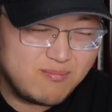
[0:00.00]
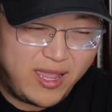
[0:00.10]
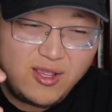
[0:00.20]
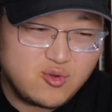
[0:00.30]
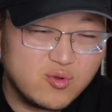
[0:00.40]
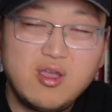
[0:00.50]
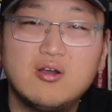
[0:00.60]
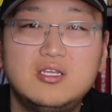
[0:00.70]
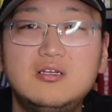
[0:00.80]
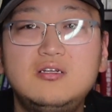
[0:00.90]
每一种
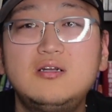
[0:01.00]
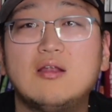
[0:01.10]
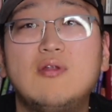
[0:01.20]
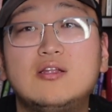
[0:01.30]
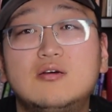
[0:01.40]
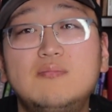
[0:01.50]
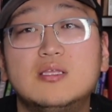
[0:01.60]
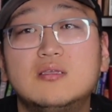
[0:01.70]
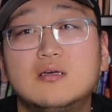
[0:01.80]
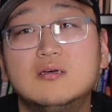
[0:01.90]
药其实生产出来成
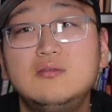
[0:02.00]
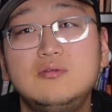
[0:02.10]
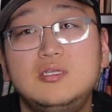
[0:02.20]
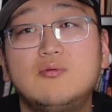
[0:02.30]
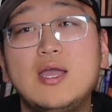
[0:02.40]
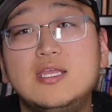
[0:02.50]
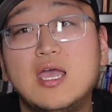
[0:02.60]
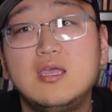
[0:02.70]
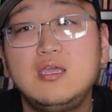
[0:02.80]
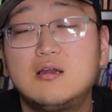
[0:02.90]
本可能就几块
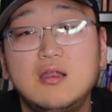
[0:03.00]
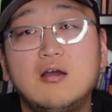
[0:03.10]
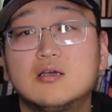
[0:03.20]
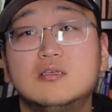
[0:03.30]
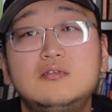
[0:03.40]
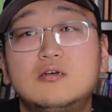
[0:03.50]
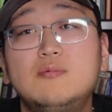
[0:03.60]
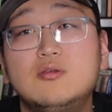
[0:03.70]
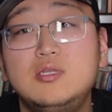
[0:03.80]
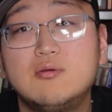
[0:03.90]
钱一盒药，可能成
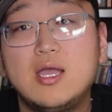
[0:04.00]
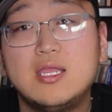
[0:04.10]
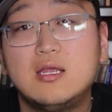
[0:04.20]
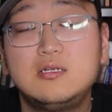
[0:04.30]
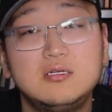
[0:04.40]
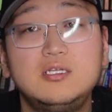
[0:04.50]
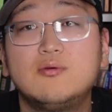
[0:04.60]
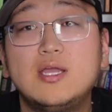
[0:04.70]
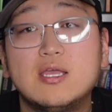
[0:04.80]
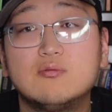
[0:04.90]
本就几块钱，甚至几
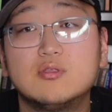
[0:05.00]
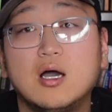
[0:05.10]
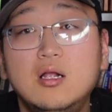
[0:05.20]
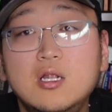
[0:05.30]
块钱都不到。